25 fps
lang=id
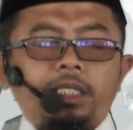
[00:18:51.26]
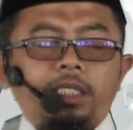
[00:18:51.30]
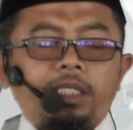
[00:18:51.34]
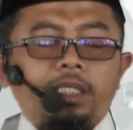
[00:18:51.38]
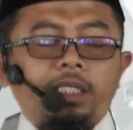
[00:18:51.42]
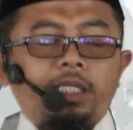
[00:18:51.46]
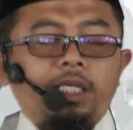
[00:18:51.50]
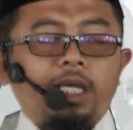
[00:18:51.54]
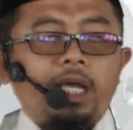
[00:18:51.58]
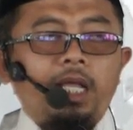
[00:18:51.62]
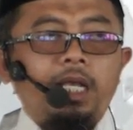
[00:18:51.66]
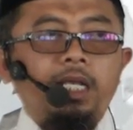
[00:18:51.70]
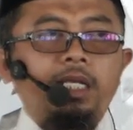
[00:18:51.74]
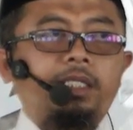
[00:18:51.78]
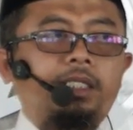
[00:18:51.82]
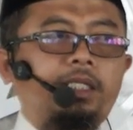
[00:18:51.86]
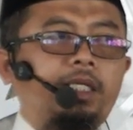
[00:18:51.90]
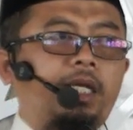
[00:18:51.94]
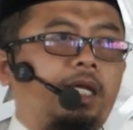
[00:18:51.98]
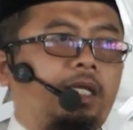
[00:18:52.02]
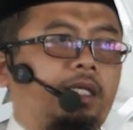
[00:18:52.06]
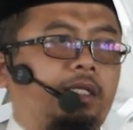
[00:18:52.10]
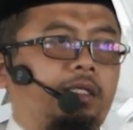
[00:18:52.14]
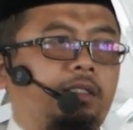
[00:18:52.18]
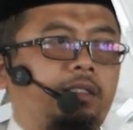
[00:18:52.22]

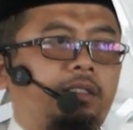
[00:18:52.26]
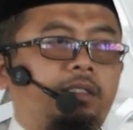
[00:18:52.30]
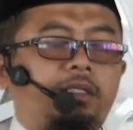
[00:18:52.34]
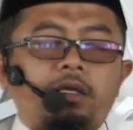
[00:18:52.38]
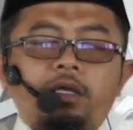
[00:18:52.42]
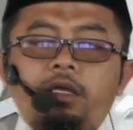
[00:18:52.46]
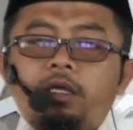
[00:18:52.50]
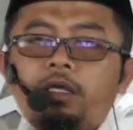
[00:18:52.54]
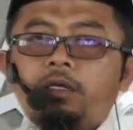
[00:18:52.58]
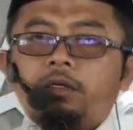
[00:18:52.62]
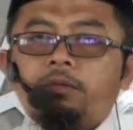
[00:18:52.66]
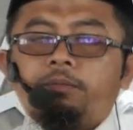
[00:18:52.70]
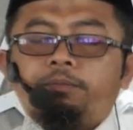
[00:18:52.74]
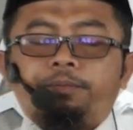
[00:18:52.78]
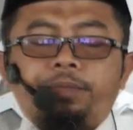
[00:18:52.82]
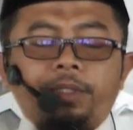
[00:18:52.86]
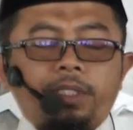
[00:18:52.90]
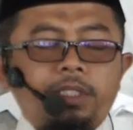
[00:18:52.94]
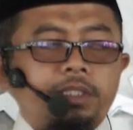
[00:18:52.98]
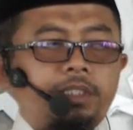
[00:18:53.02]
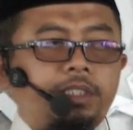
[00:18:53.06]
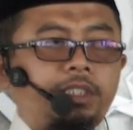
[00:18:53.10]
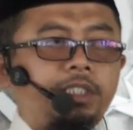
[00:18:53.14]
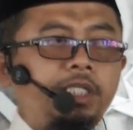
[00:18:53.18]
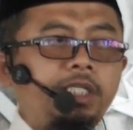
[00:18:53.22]
tinggalkan
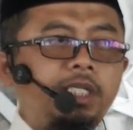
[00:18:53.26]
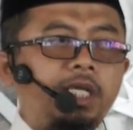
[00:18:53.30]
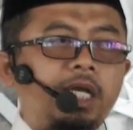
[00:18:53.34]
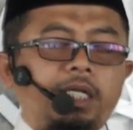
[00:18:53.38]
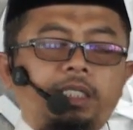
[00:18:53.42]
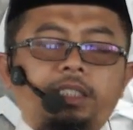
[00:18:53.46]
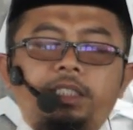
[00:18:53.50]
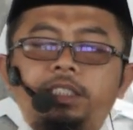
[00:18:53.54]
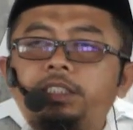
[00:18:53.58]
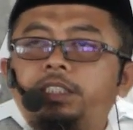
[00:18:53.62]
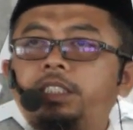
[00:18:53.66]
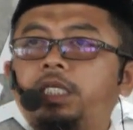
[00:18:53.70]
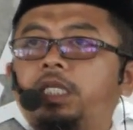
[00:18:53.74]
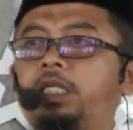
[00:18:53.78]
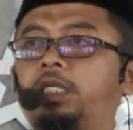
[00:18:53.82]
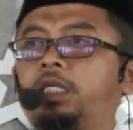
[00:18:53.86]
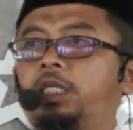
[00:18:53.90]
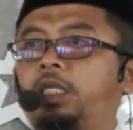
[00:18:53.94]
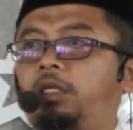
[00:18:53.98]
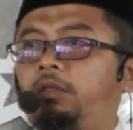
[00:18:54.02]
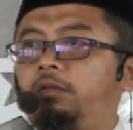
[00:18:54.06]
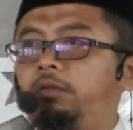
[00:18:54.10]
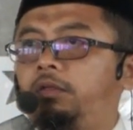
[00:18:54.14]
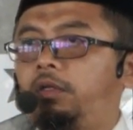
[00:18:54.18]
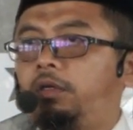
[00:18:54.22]
berjihad di jalan
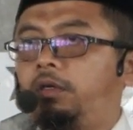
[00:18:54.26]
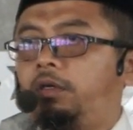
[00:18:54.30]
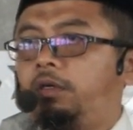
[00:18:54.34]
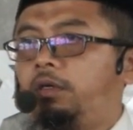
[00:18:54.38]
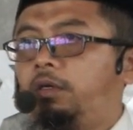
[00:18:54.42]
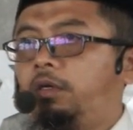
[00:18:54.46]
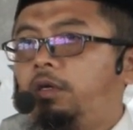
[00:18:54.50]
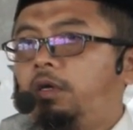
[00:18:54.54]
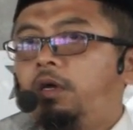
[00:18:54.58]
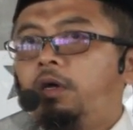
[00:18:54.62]
Allah